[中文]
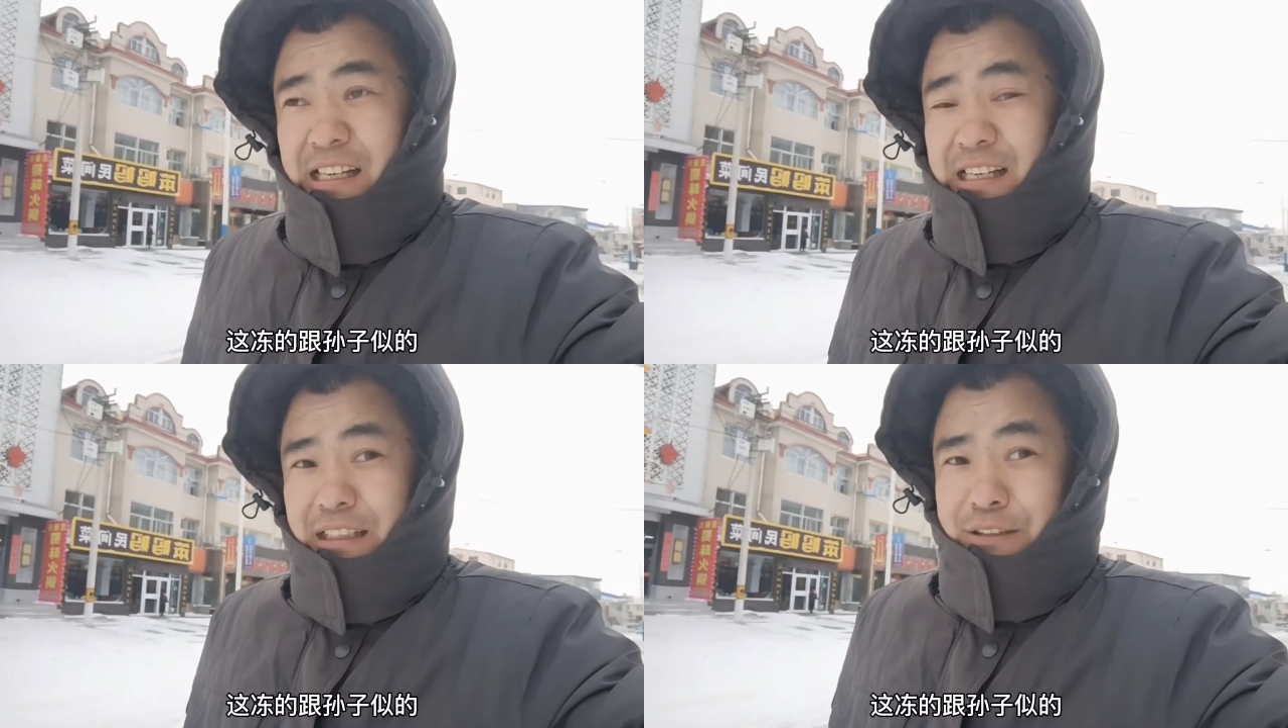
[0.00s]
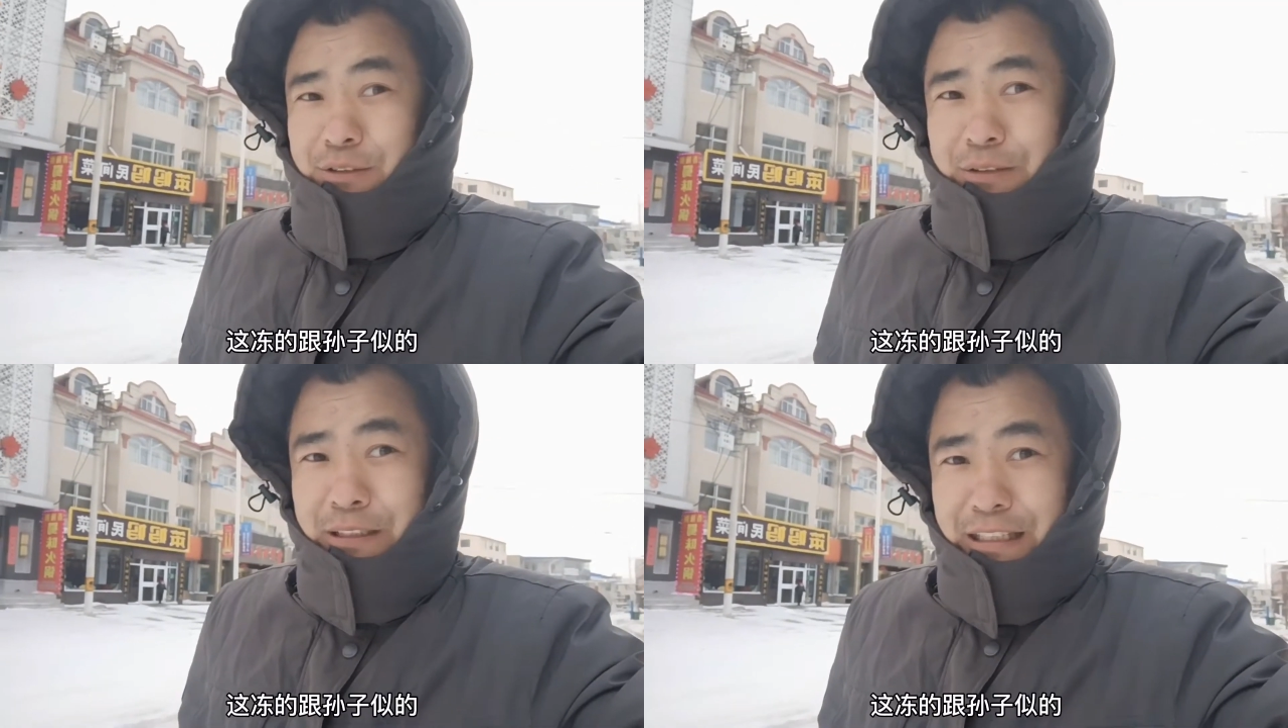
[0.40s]
那
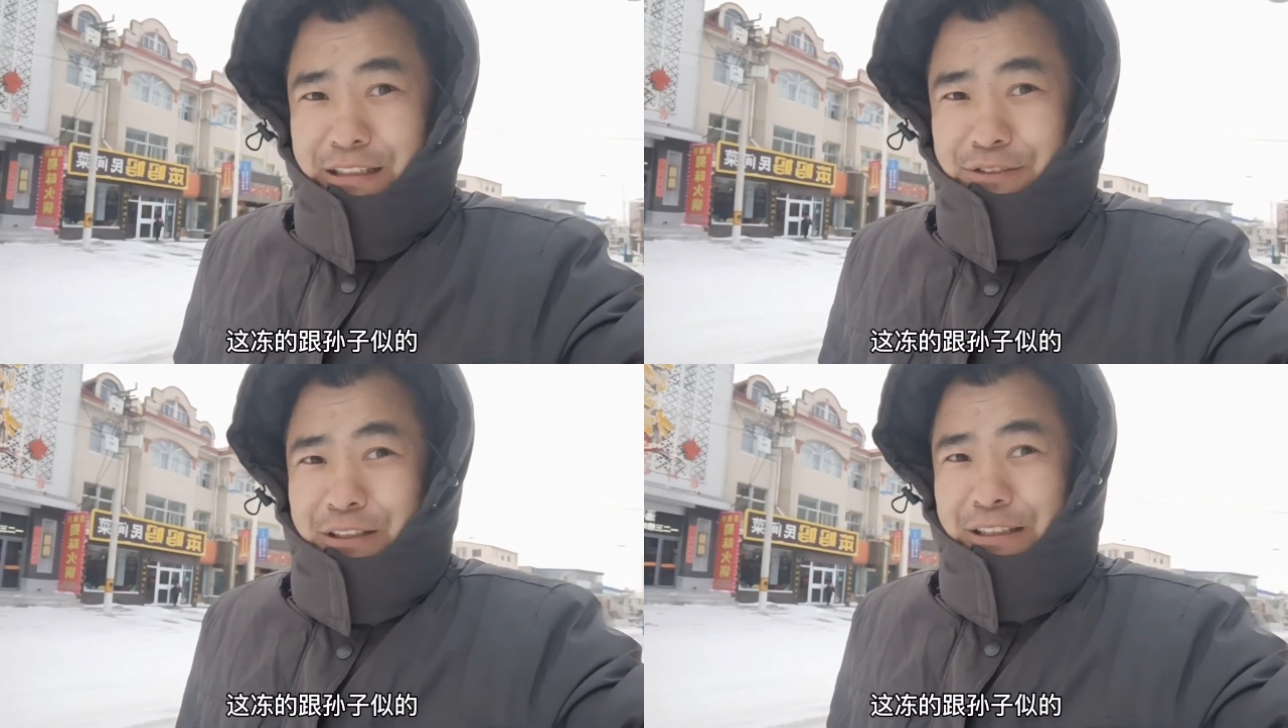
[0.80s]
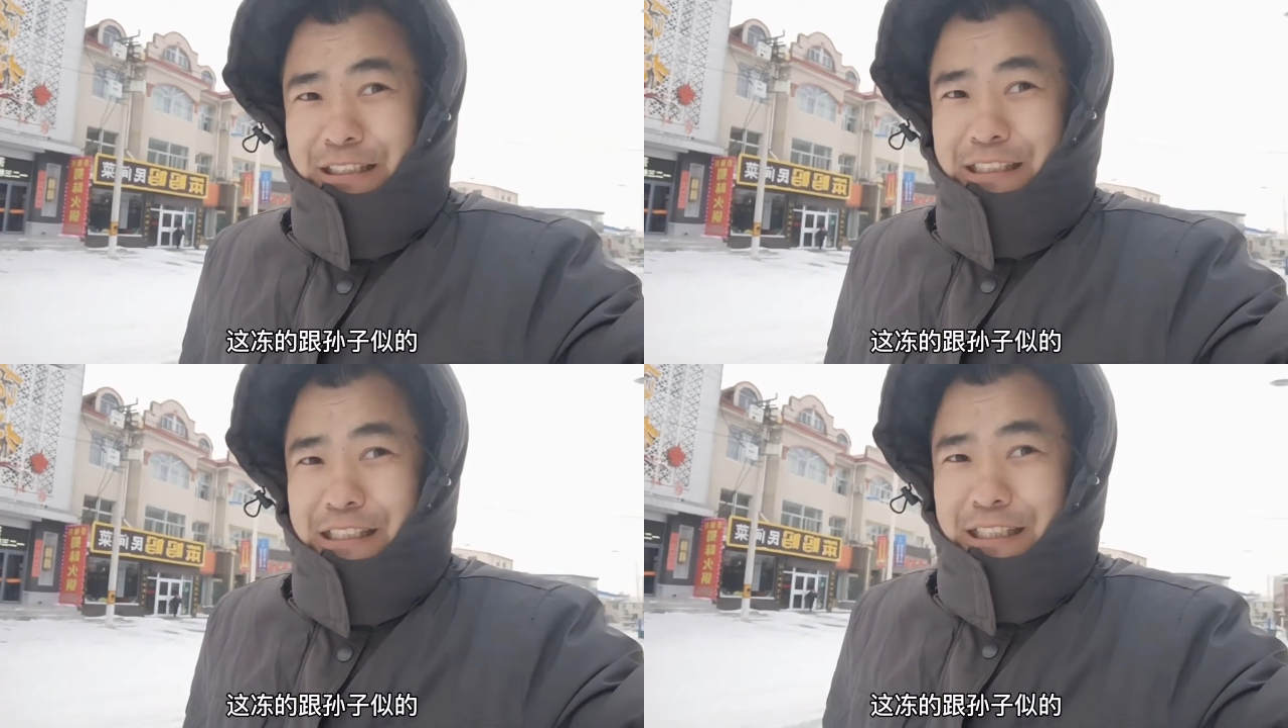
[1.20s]
冻得给孙
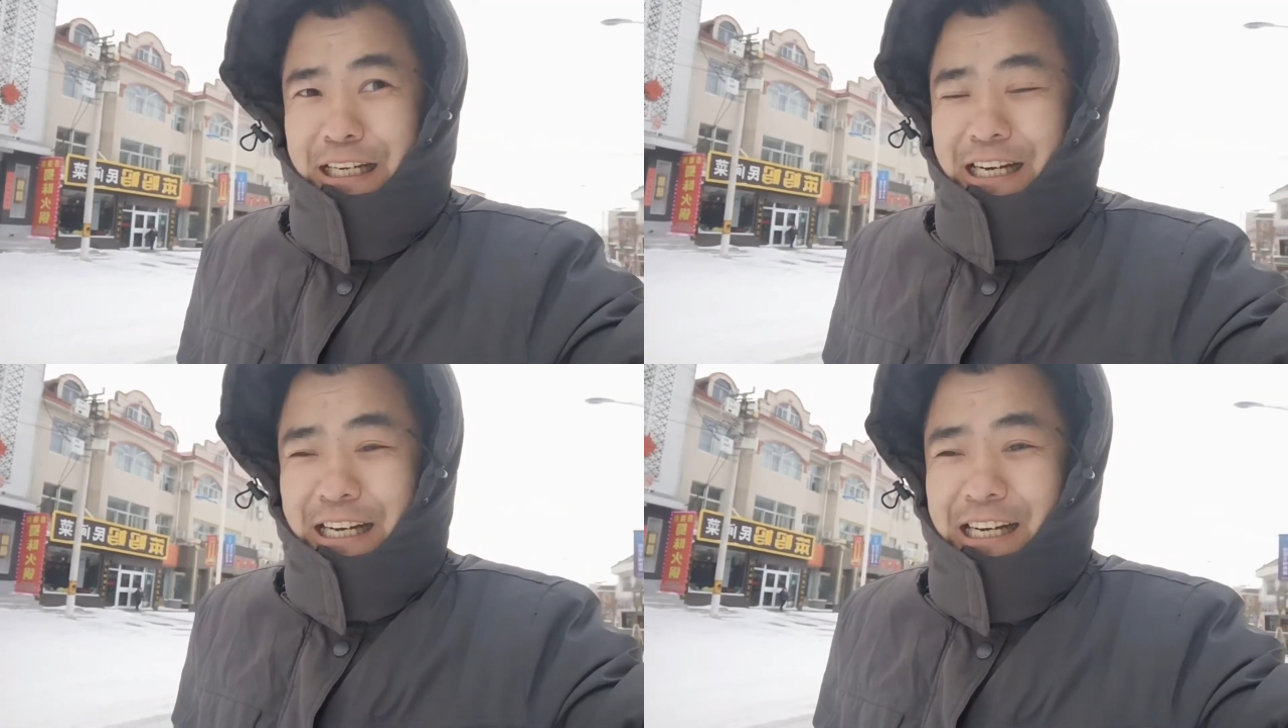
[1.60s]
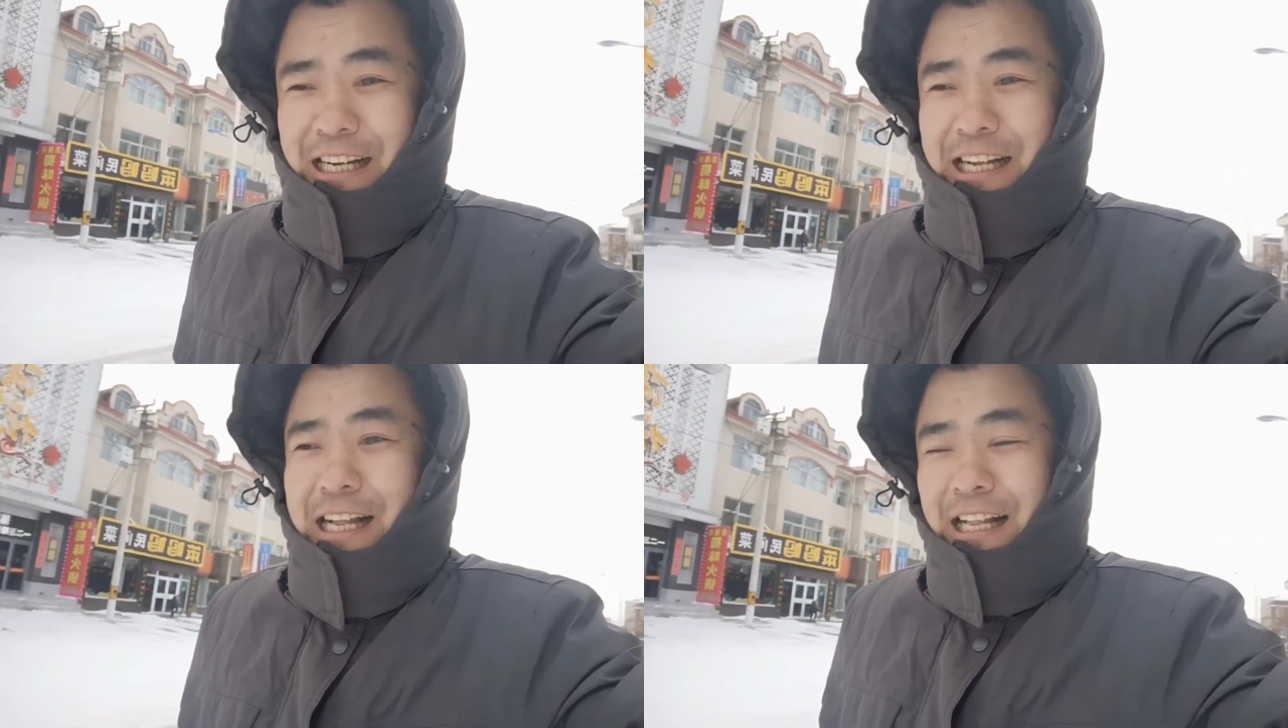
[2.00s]
子似的。
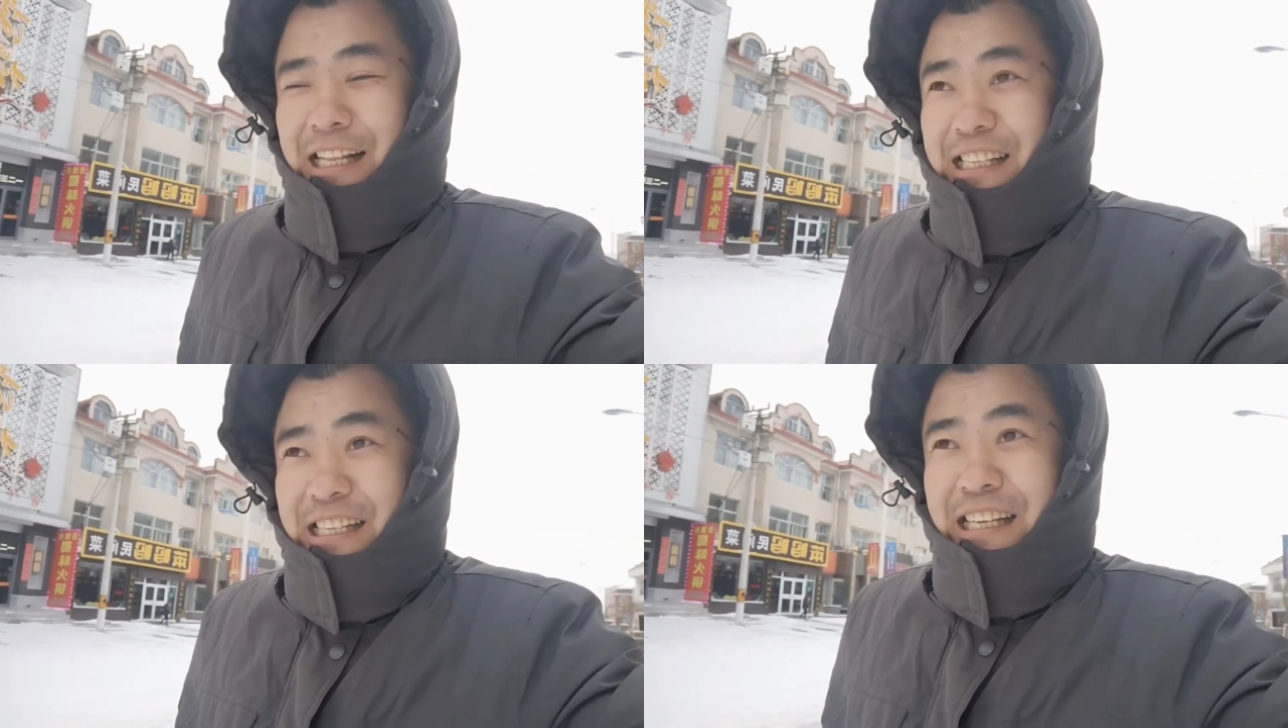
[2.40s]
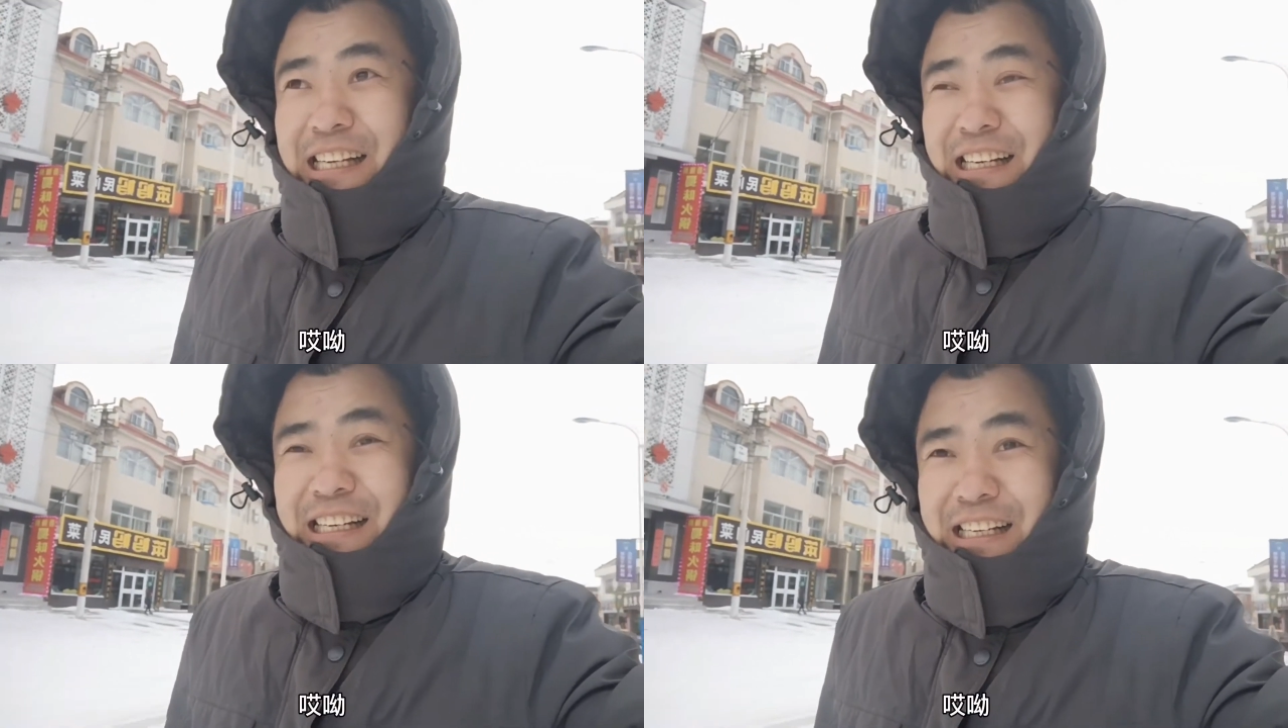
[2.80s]

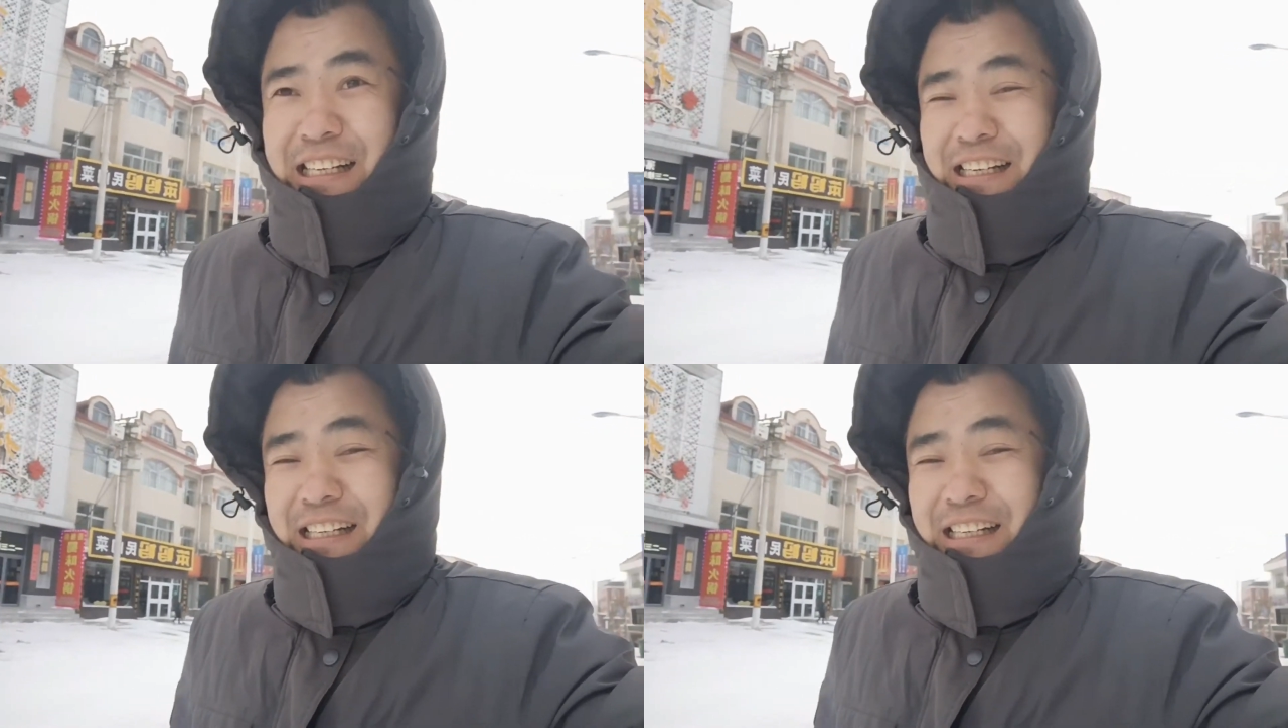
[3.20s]
哎呦！